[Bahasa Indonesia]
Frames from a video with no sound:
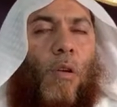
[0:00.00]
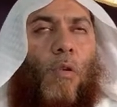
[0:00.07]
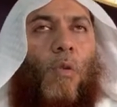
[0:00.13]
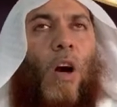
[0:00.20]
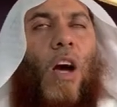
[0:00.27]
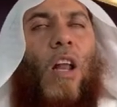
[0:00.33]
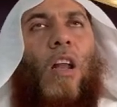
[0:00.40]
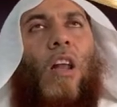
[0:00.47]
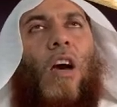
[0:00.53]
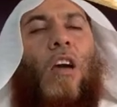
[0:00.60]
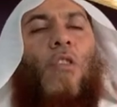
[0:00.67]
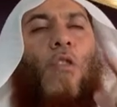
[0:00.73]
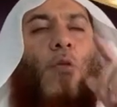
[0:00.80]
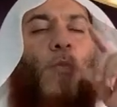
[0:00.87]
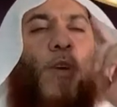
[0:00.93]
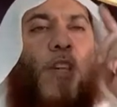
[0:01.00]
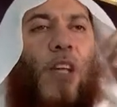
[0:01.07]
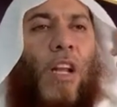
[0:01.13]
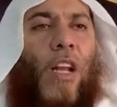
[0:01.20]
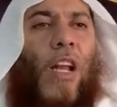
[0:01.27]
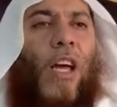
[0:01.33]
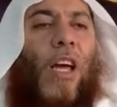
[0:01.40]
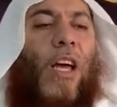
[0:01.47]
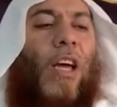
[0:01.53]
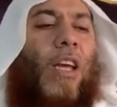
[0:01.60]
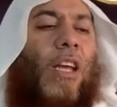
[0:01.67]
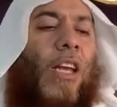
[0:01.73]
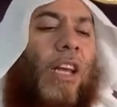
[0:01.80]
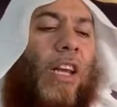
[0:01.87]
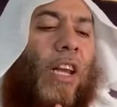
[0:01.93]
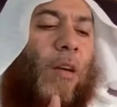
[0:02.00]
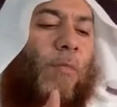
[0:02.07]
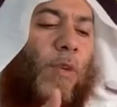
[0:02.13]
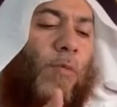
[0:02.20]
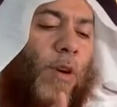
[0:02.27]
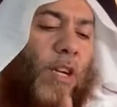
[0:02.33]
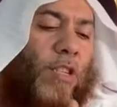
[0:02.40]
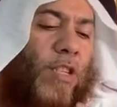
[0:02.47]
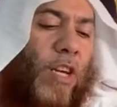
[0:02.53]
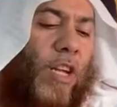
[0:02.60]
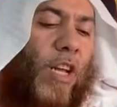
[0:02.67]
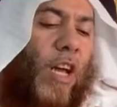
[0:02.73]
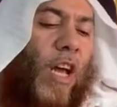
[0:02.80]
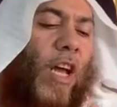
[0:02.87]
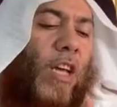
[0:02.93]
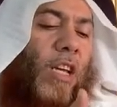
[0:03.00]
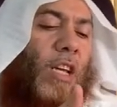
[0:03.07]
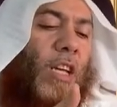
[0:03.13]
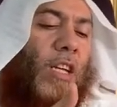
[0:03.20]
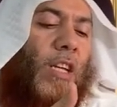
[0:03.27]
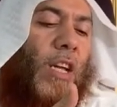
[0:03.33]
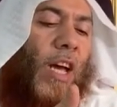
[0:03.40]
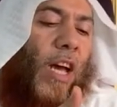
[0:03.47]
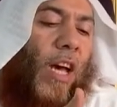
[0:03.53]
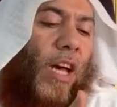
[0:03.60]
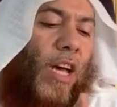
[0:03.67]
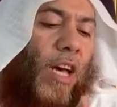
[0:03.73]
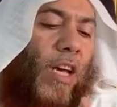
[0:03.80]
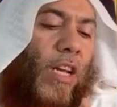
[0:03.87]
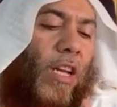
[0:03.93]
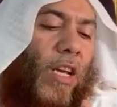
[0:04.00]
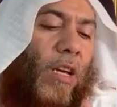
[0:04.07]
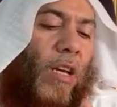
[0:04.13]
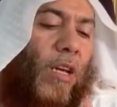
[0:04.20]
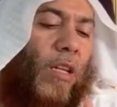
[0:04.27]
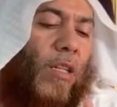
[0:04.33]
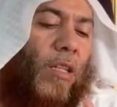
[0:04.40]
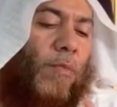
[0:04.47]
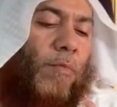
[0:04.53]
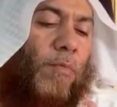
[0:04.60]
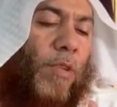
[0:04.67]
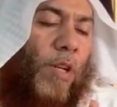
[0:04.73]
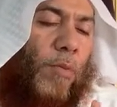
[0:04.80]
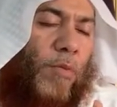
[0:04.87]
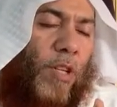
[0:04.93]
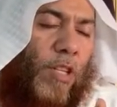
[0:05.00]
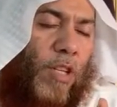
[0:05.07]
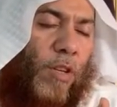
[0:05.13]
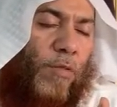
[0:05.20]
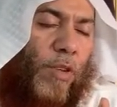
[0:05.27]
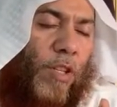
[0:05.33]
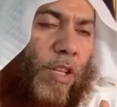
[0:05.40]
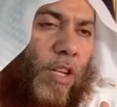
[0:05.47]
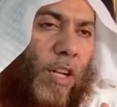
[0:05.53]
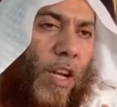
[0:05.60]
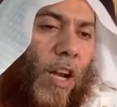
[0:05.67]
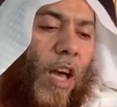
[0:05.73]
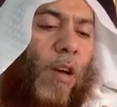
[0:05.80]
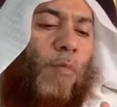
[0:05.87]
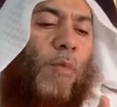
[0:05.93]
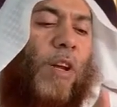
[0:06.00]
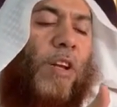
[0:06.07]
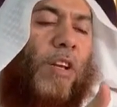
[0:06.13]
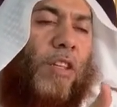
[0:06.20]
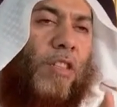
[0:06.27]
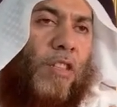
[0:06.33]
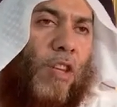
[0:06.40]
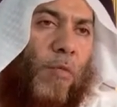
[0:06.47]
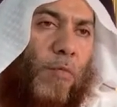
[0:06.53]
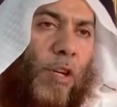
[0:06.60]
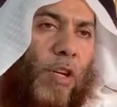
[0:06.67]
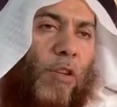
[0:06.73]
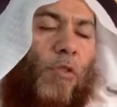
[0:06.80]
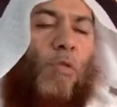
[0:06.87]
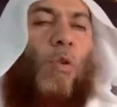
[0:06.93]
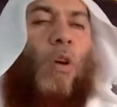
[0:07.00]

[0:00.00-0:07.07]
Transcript: وأن لا يعبد الله إلا بما شرع أي لا نبتدع في دين الله بل نتبع